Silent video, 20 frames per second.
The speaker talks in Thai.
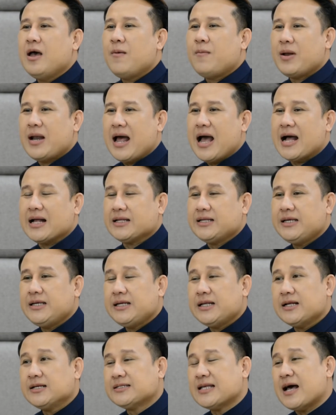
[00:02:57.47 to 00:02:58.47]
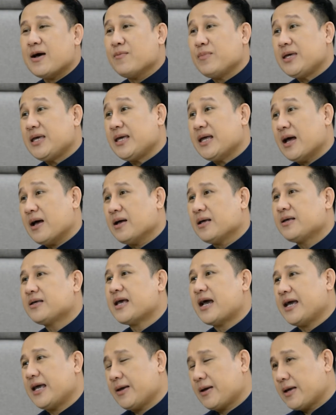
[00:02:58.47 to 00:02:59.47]
ปัญหาที่นักศึกษามีอ่ะให
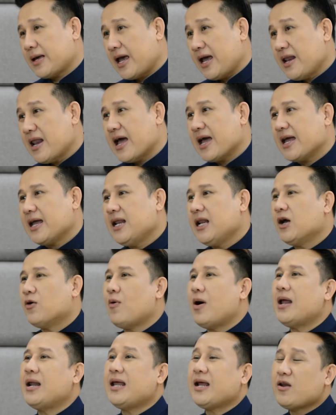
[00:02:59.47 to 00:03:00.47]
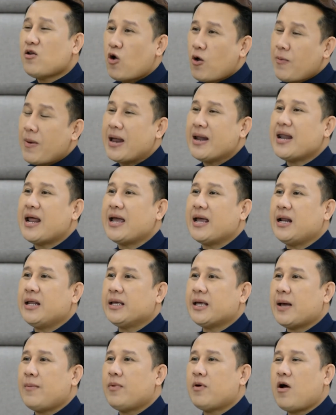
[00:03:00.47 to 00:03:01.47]
ญ่แค่ไหน หรือว่าเล็กน้อยปานใดอะไร
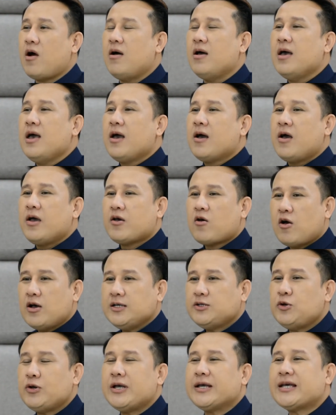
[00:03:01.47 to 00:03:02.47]
เงี้ยครับแล้วก็ค่อยๆ ช่วย